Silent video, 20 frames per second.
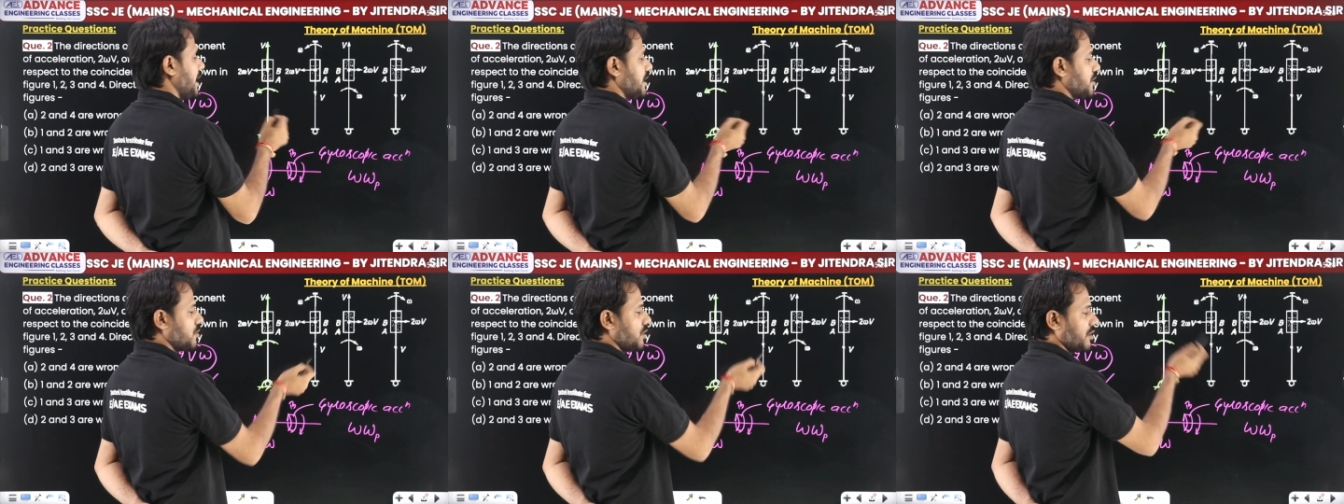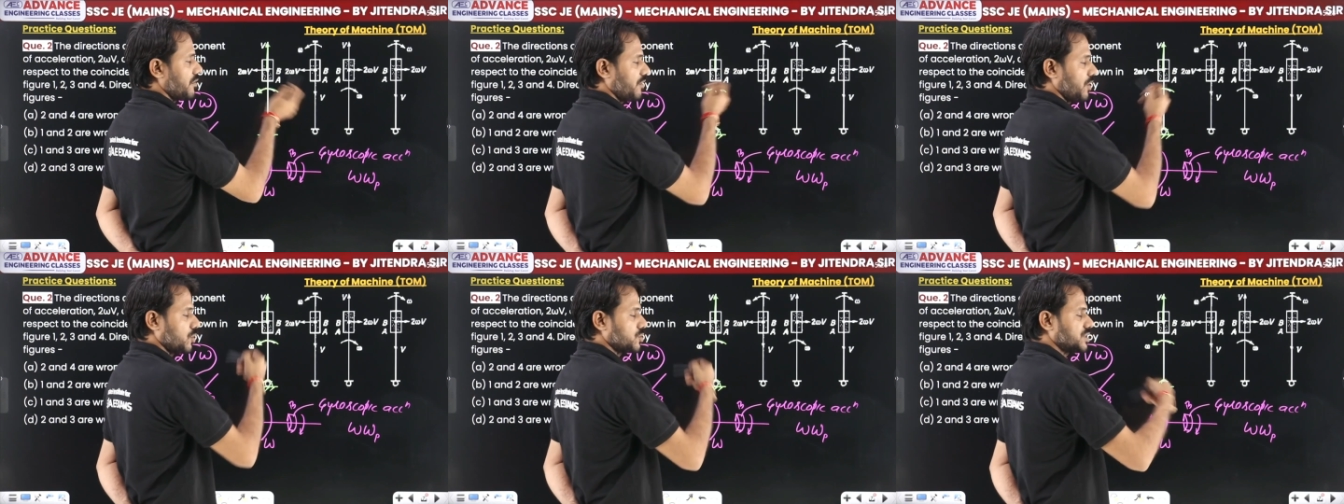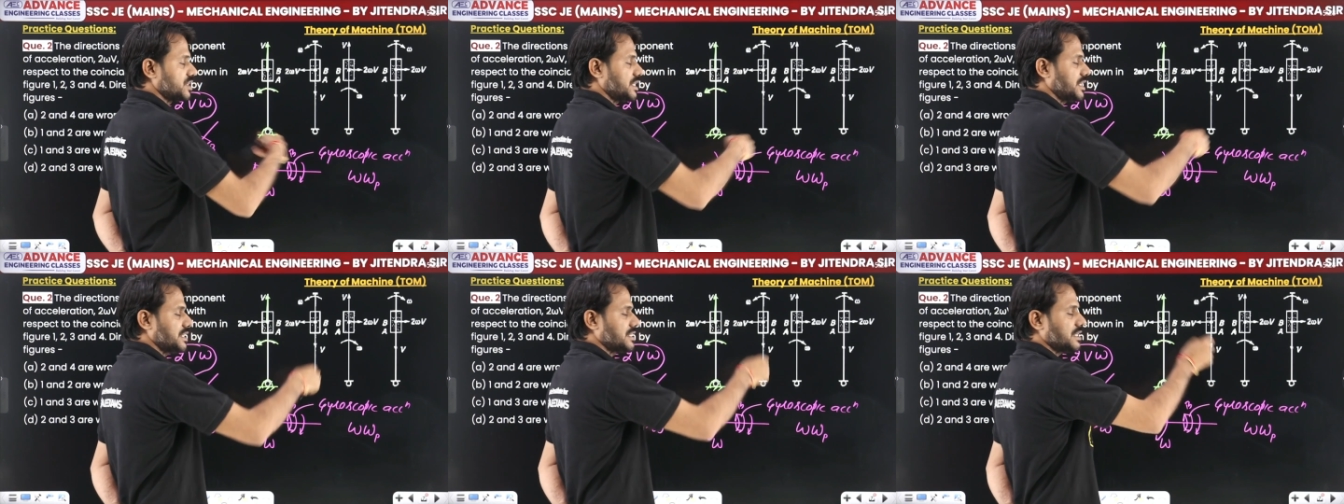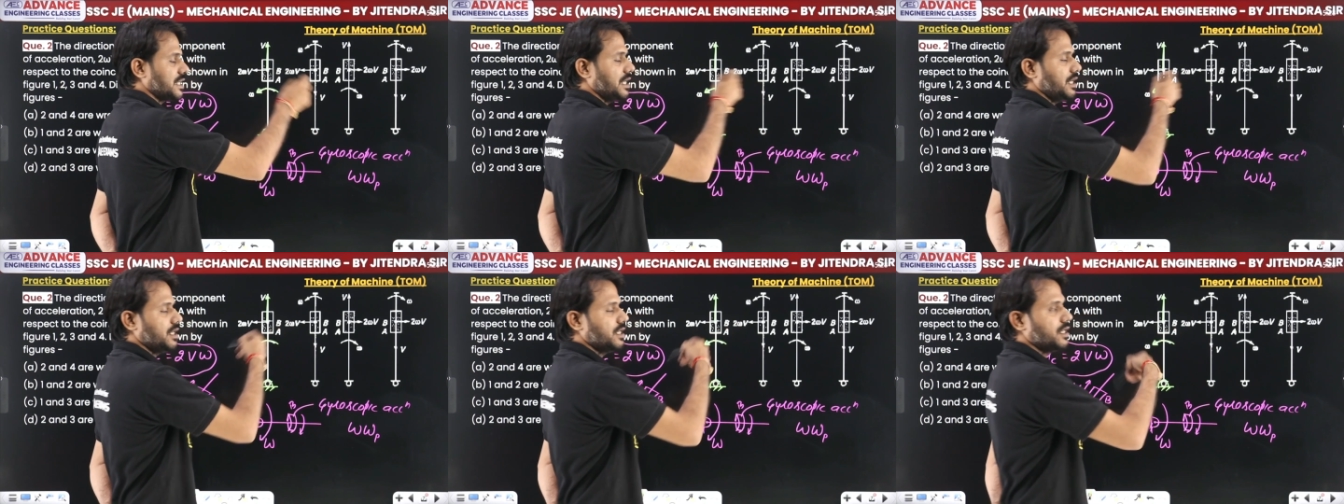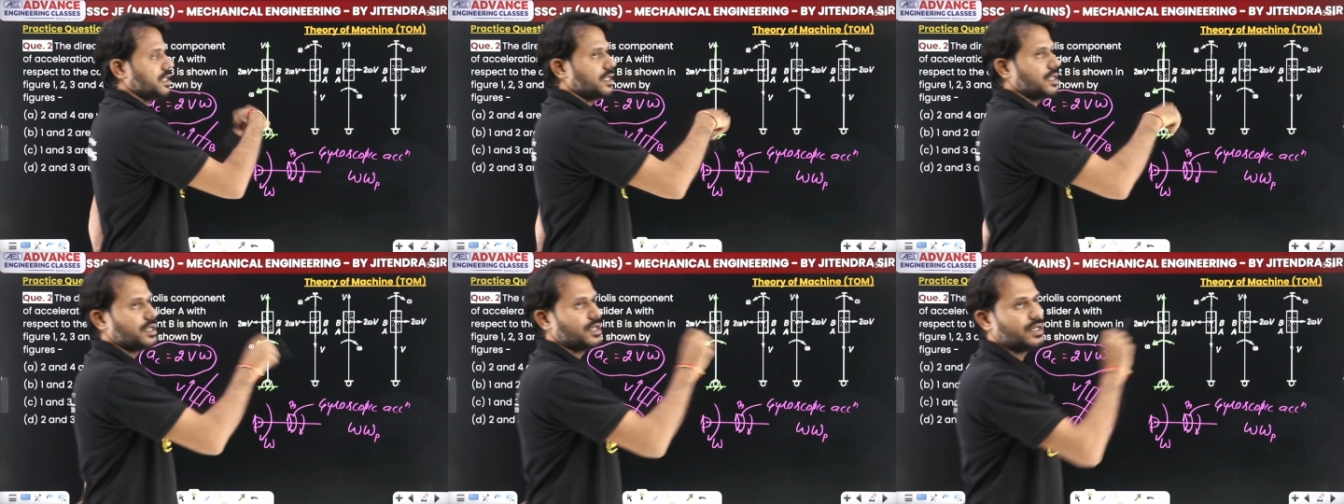एंगुलर वेलोसिटी से
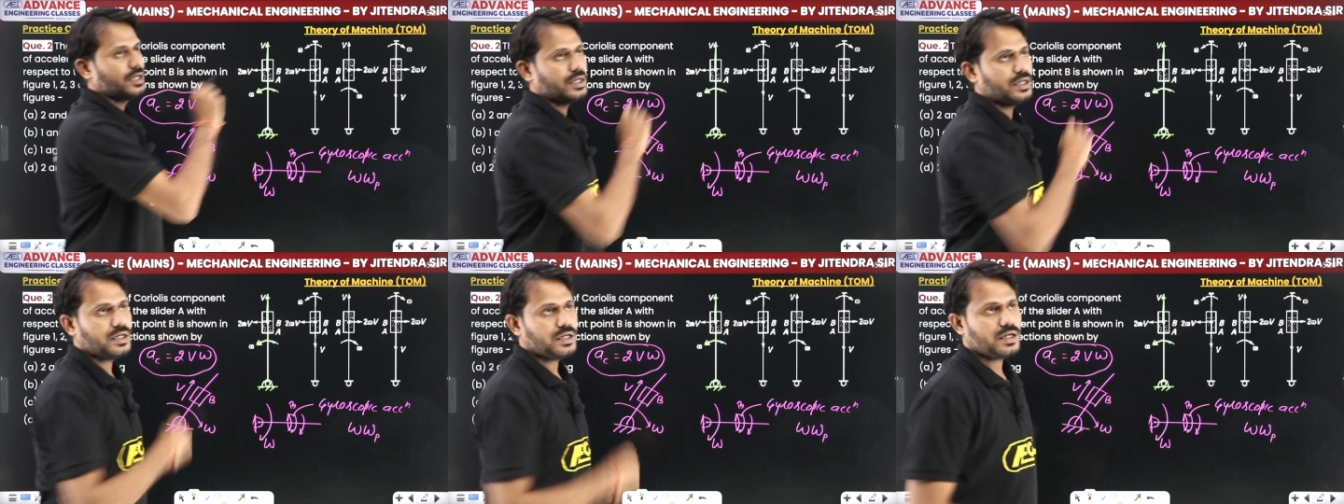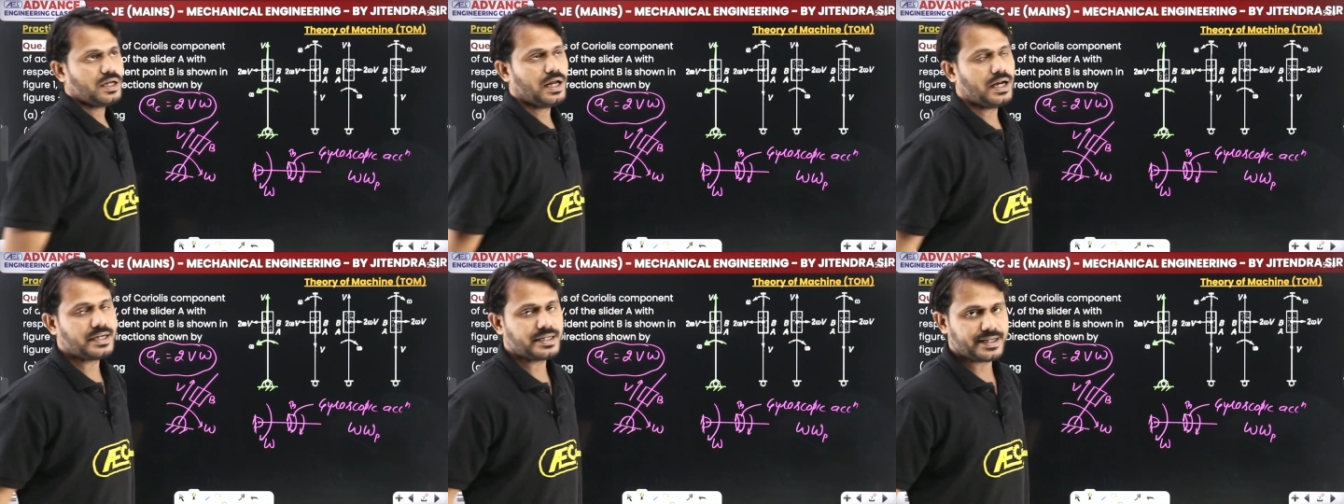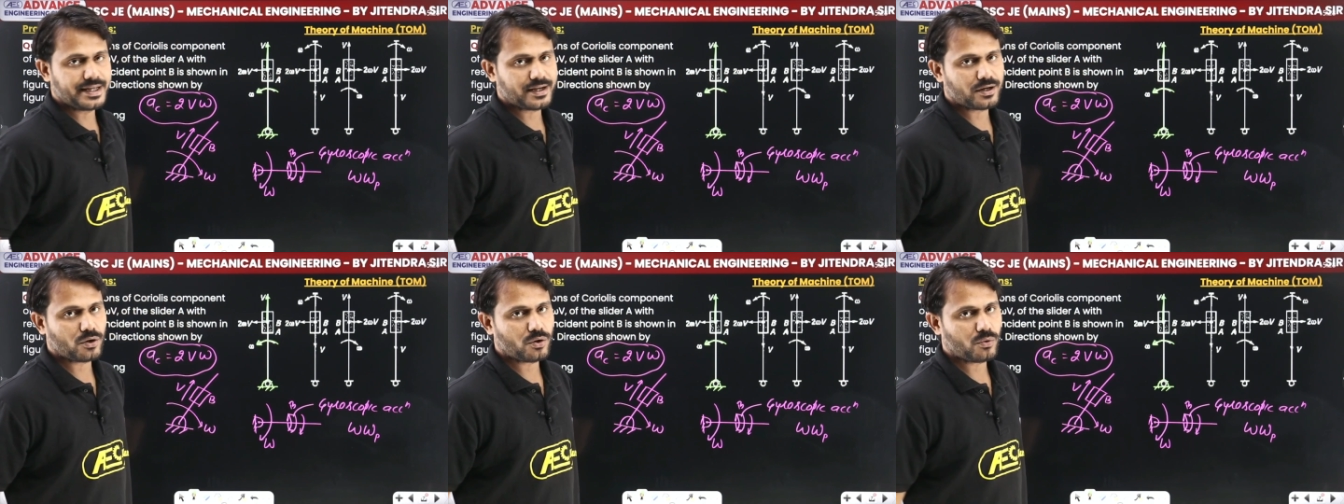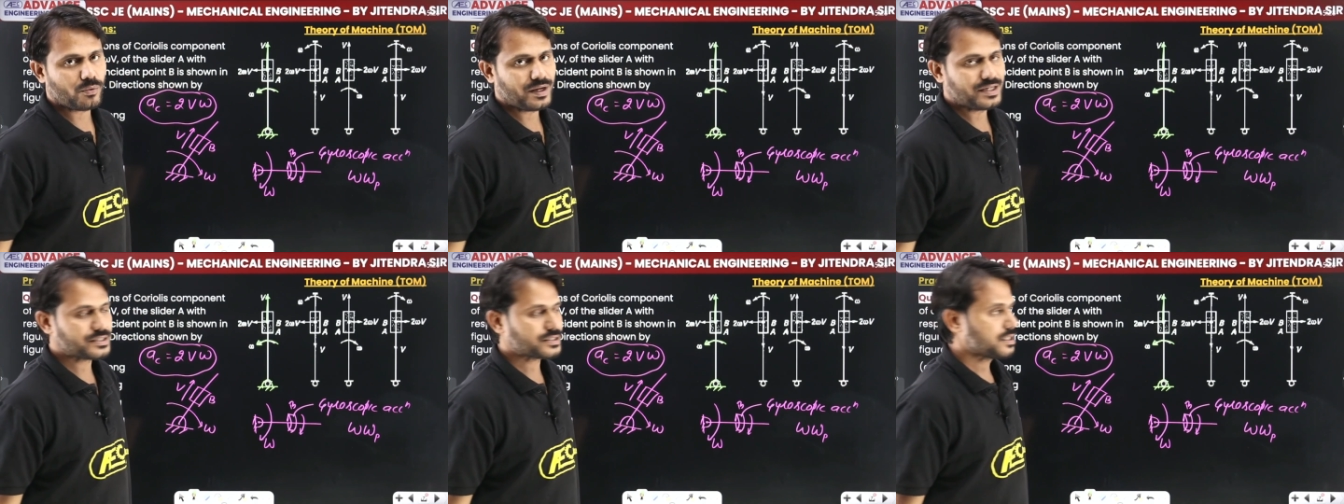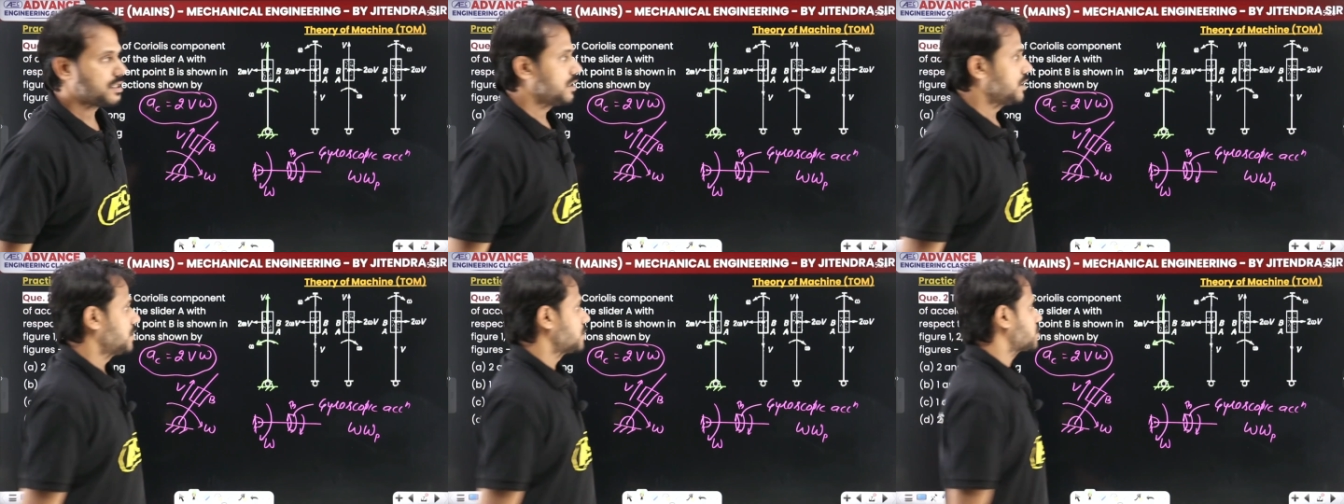एंटी क्लॉकवाइज
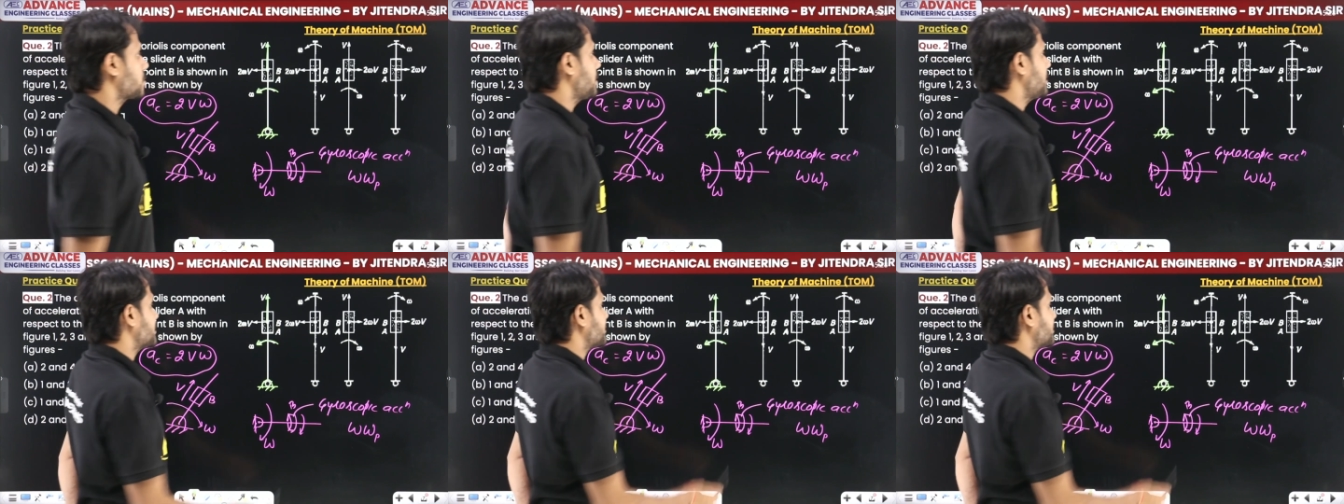तो इस